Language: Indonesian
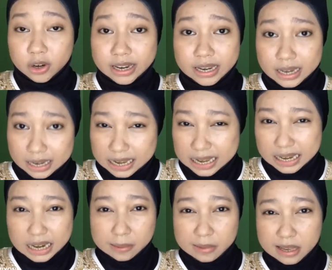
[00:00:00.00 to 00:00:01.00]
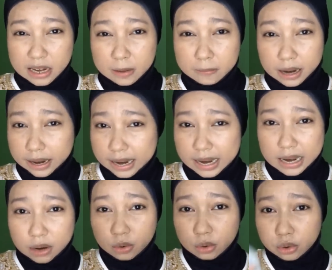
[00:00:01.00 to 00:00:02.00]
powder ini nggak bisa
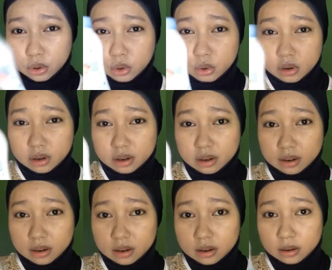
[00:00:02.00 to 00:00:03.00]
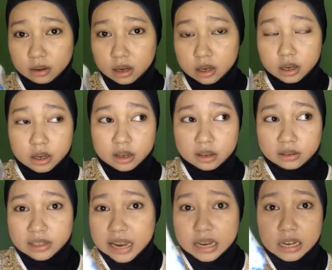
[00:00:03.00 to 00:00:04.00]
dipakai untuk uh,
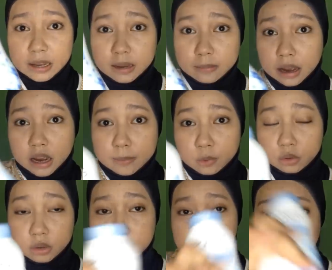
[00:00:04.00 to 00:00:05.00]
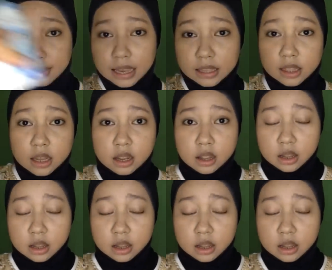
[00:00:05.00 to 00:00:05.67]
daily makeup untuk ngeset